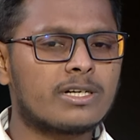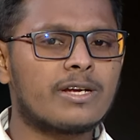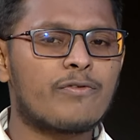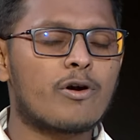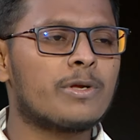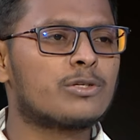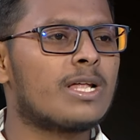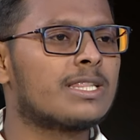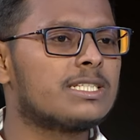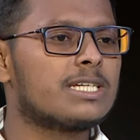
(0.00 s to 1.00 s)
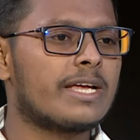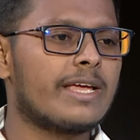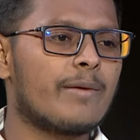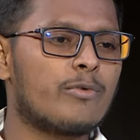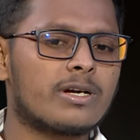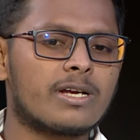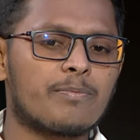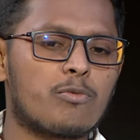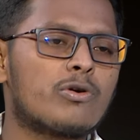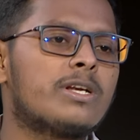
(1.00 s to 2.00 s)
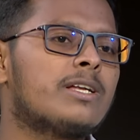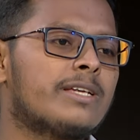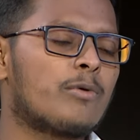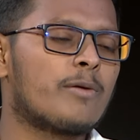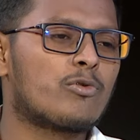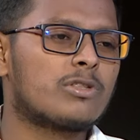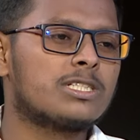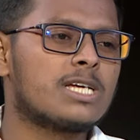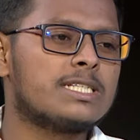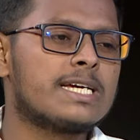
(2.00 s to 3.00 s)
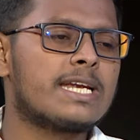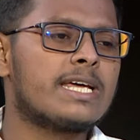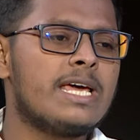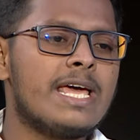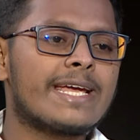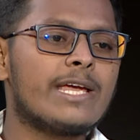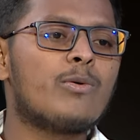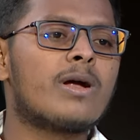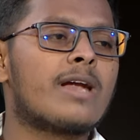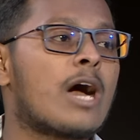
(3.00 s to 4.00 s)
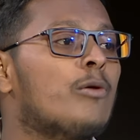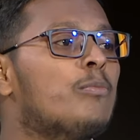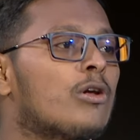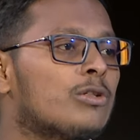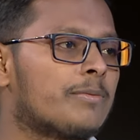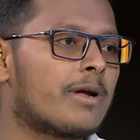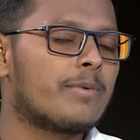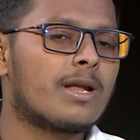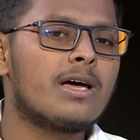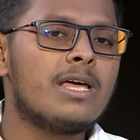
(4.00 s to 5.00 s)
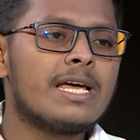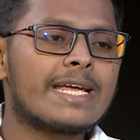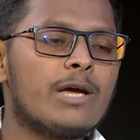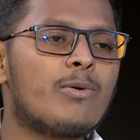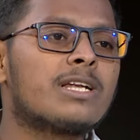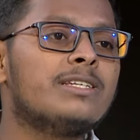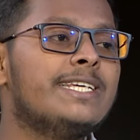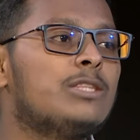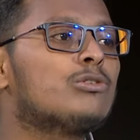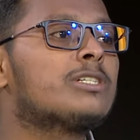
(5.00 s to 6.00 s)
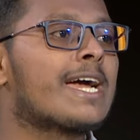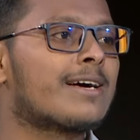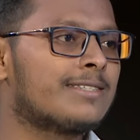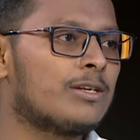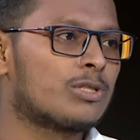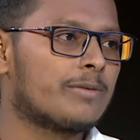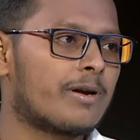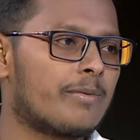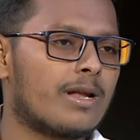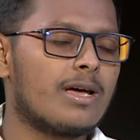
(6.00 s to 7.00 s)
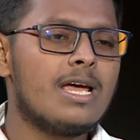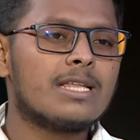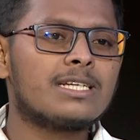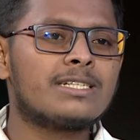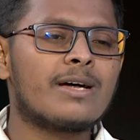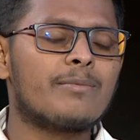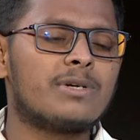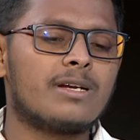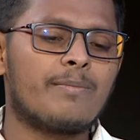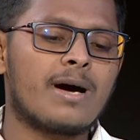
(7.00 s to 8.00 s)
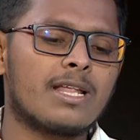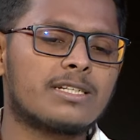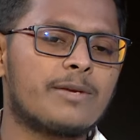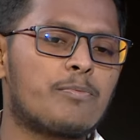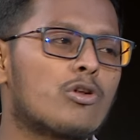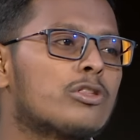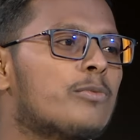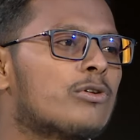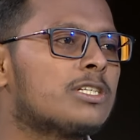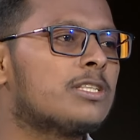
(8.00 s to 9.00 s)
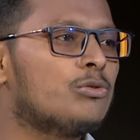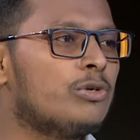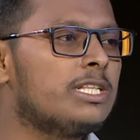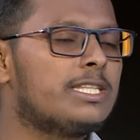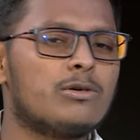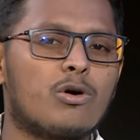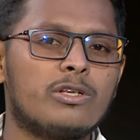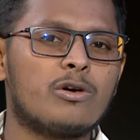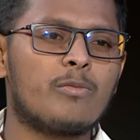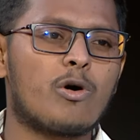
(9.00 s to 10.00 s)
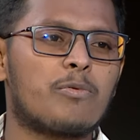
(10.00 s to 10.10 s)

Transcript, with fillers: একটা ফরমেশন আনতে চাই এমন একটা প্রক্রিয়া ডেভেলপ করতে চাই যেখানে কেউ আর রাঘব বল হতে পারবে না কেউ আর দ্বিতীয় শেখ হাসিনা হতে পারবে না তাই বাংলাদেশের পরতে পরতে যে দুর্নীতি অনিয়ম